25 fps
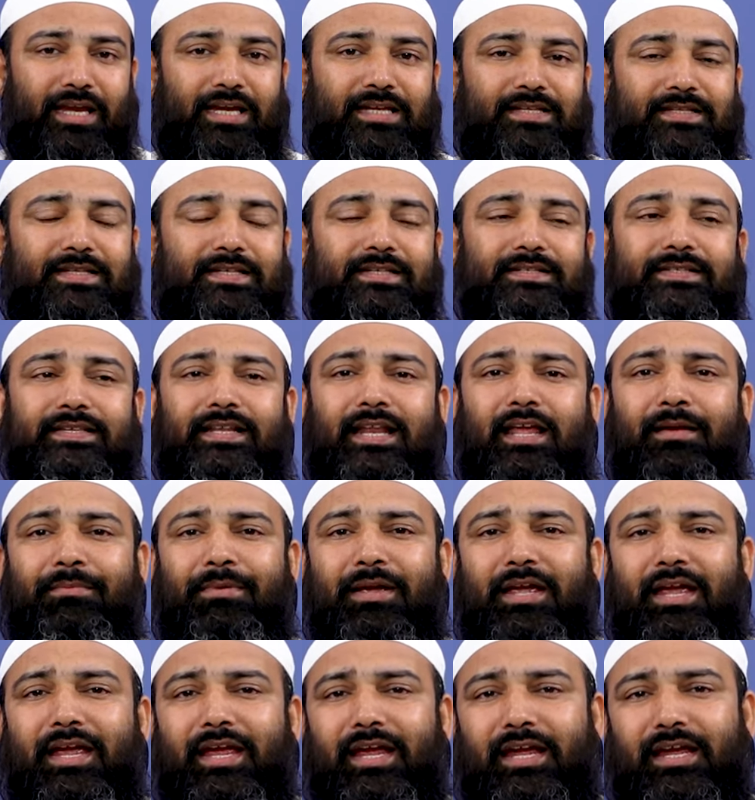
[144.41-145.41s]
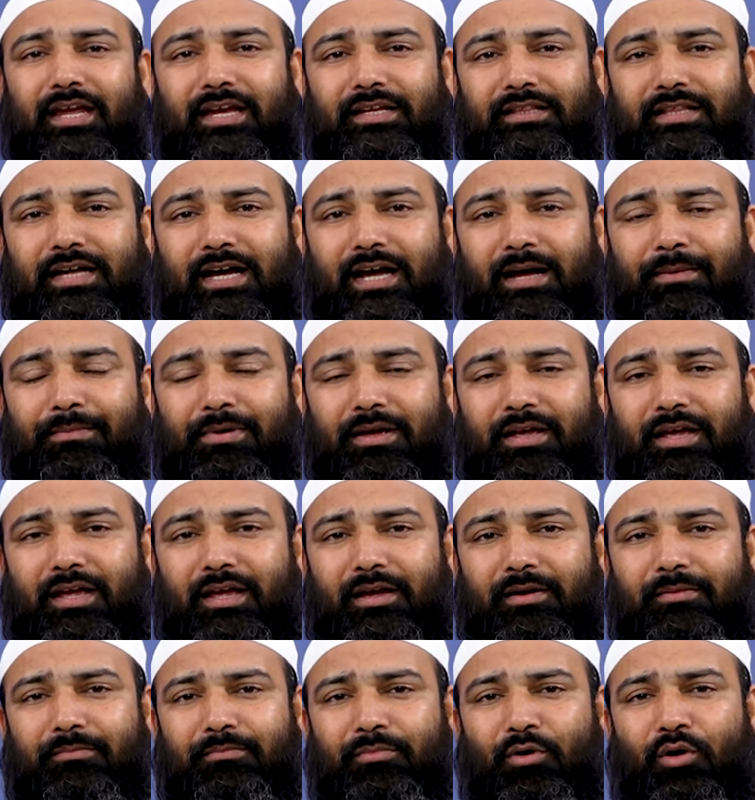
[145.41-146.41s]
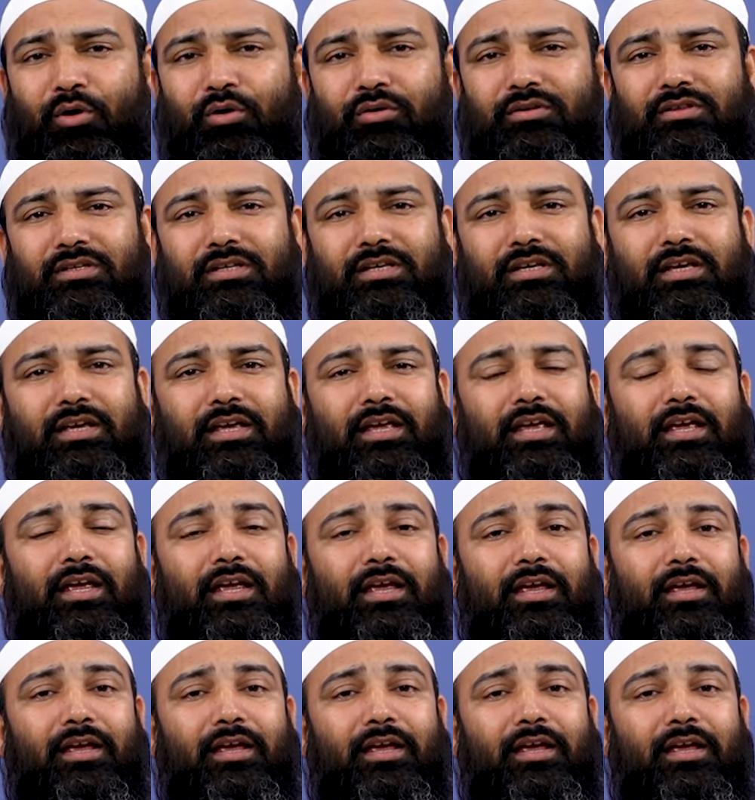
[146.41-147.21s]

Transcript: इस सिलसिले में एक किताब है बहुत ही